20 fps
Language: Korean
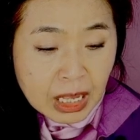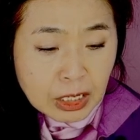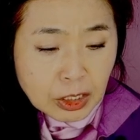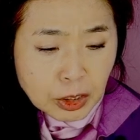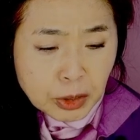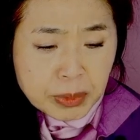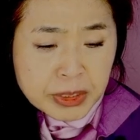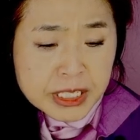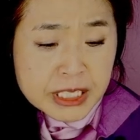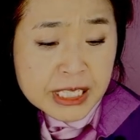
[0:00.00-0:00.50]

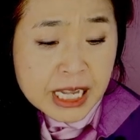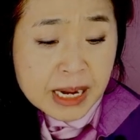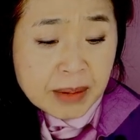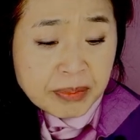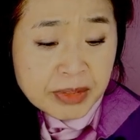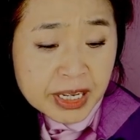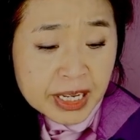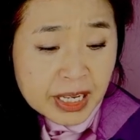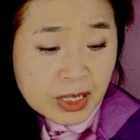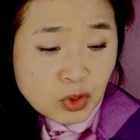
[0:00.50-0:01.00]
그러면서
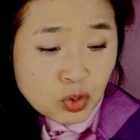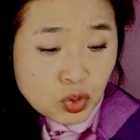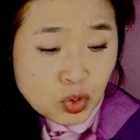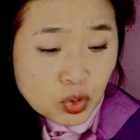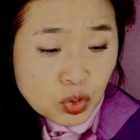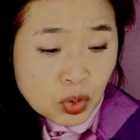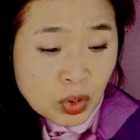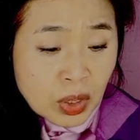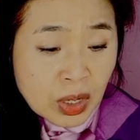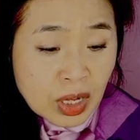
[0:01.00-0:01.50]
사람들에게 쭉
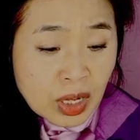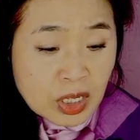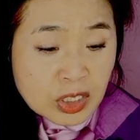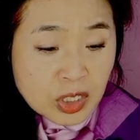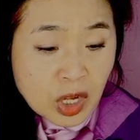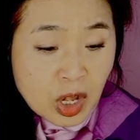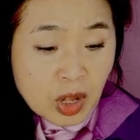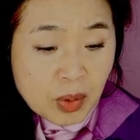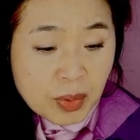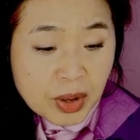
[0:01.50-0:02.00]

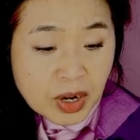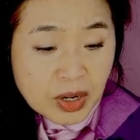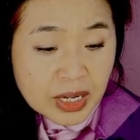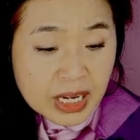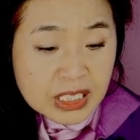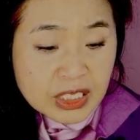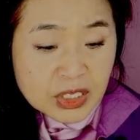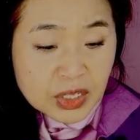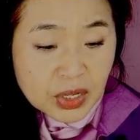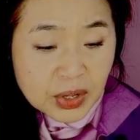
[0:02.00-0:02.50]
설명을
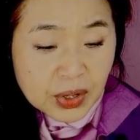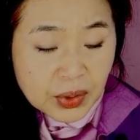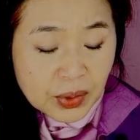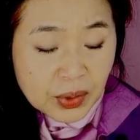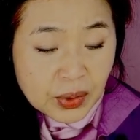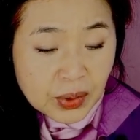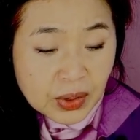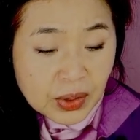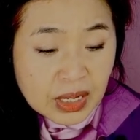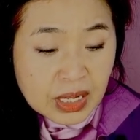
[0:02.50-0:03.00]

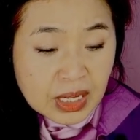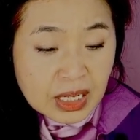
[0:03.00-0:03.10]
했어요.